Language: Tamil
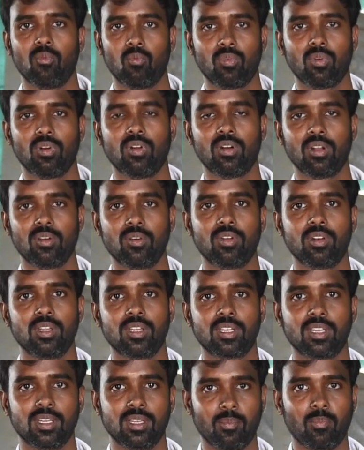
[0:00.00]
உங்களோட ஒரு
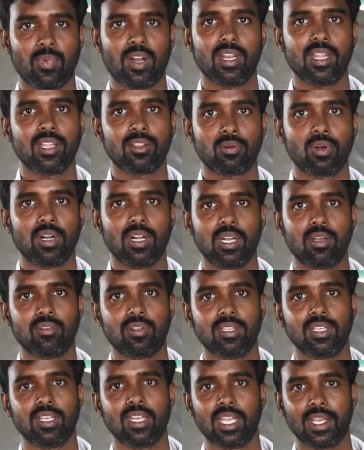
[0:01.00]
பண்ணை தொழிலில் வந்து